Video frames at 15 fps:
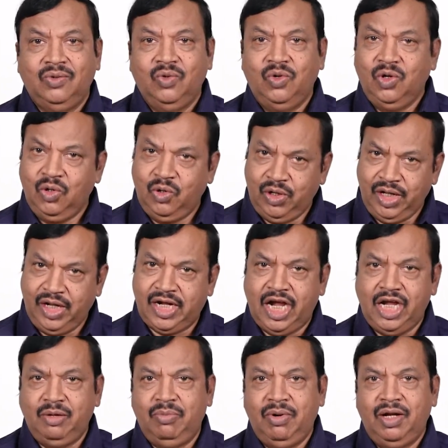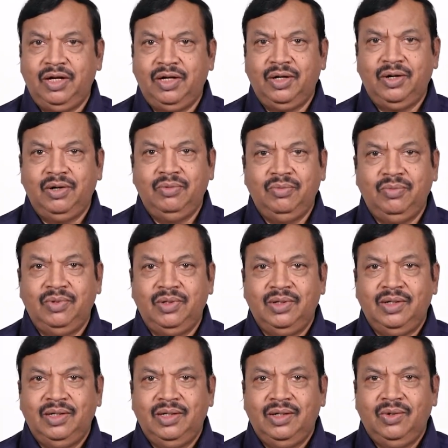உங்களுடைய கைபலன்களும்
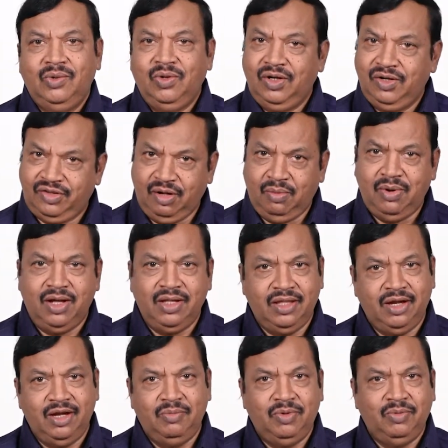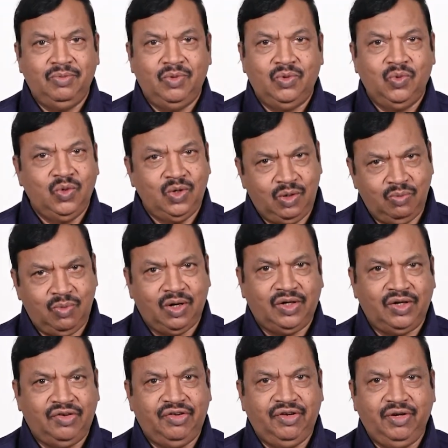உங்கள் சமாதானமும் உங்கள்
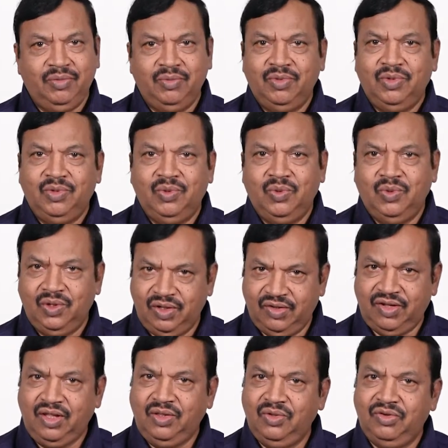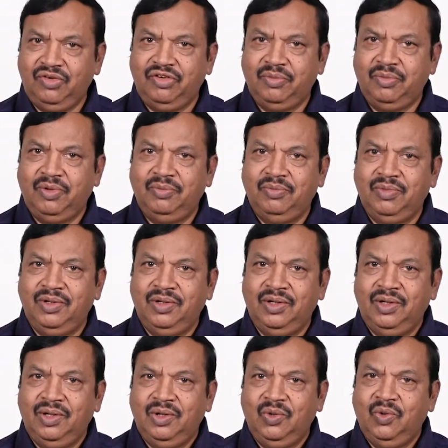மகிழ்ச்சியும் உங்கள் சந்தோஷமும்
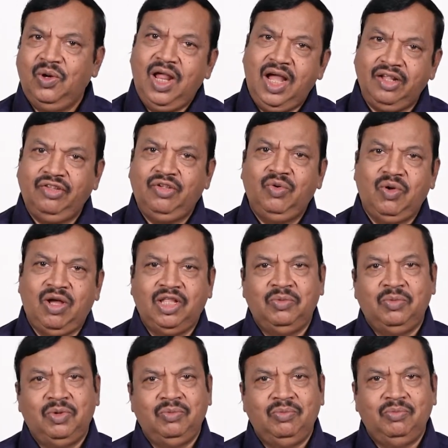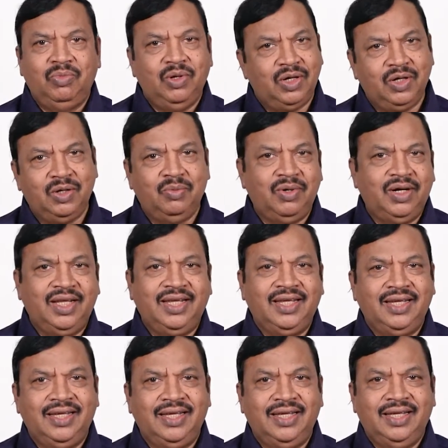உங்கள் ஆசிர்வாதமும் பெருகும்படி
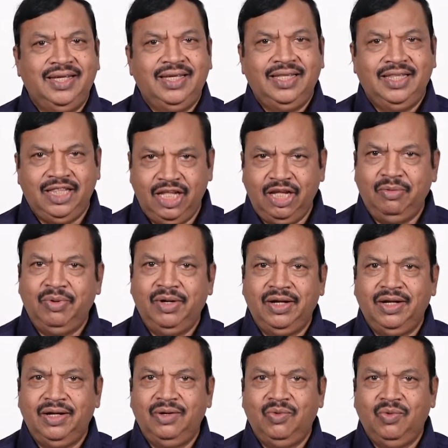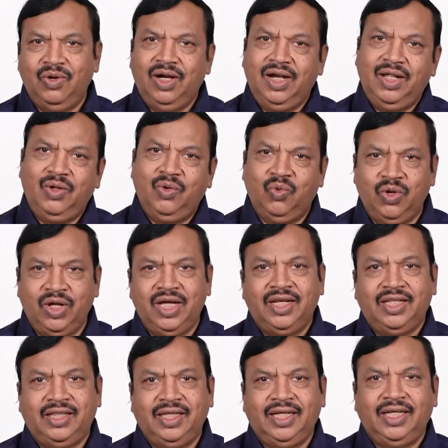தேவன் உங்களை
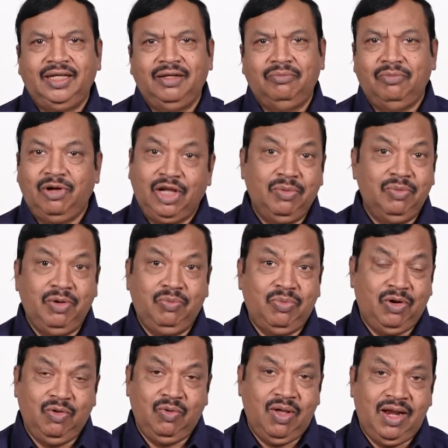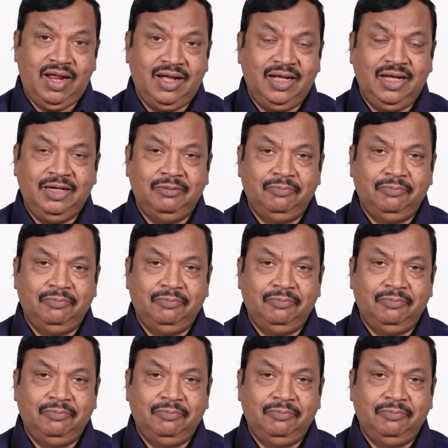உயர்த்தி மகிமைப்படுவாராக